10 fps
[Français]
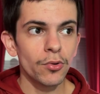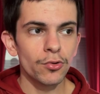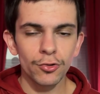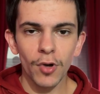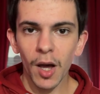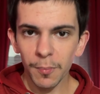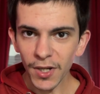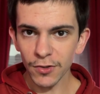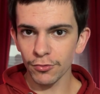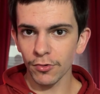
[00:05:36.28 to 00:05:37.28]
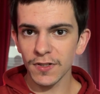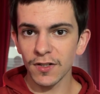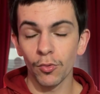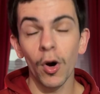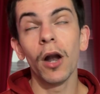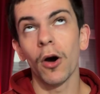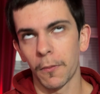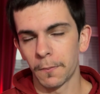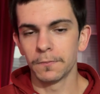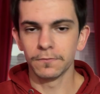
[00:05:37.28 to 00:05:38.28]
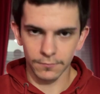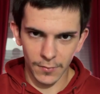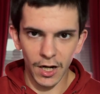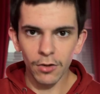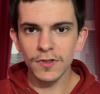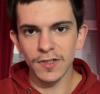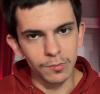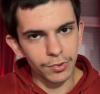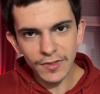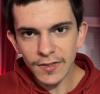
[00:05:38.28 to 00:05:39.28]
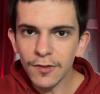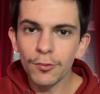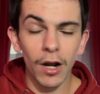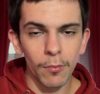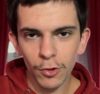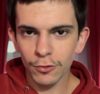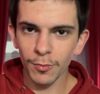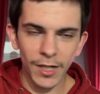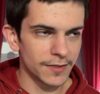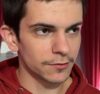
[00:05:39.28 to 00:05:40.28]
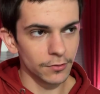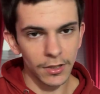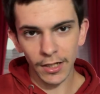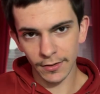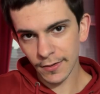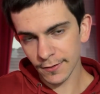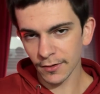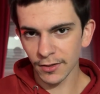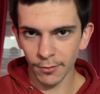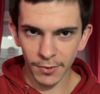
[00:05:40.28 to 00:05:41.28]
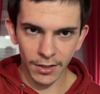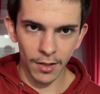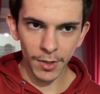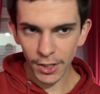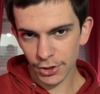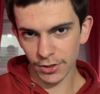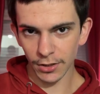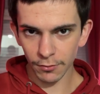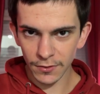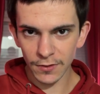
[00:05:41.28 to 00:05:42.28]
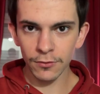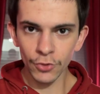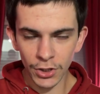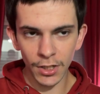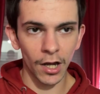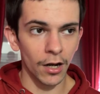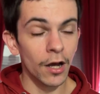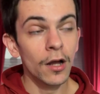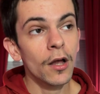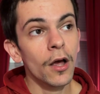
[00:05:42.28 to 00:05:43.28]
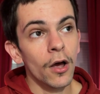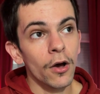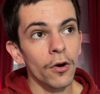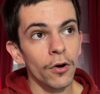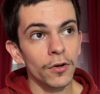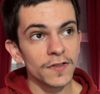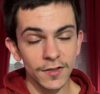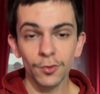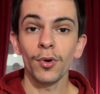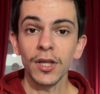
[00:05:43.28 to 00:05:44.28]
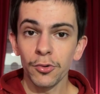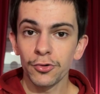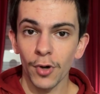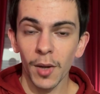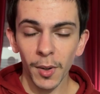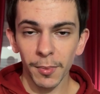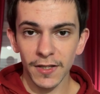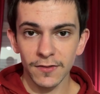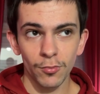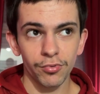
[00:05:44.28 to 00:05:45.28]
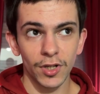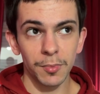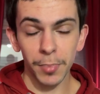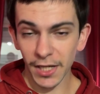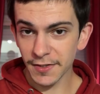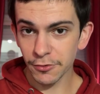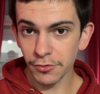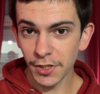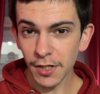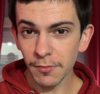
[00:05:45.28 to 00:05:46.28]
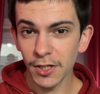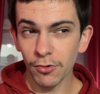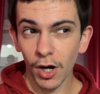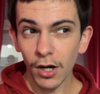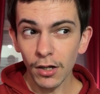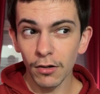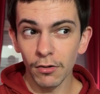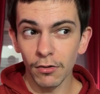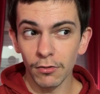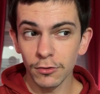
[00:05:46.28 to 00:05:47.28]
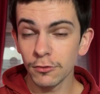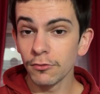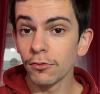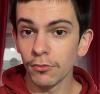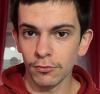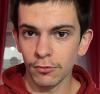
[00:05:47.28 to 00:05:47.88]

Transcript: ne sera pas sur le salon. Alors, Là aussi, petite étoile, mention particulière, descendez en bas de la page, les conditions générales. Euh, Citroën ne sera pas présent pour les particuliers, mais il y aura, euh, selon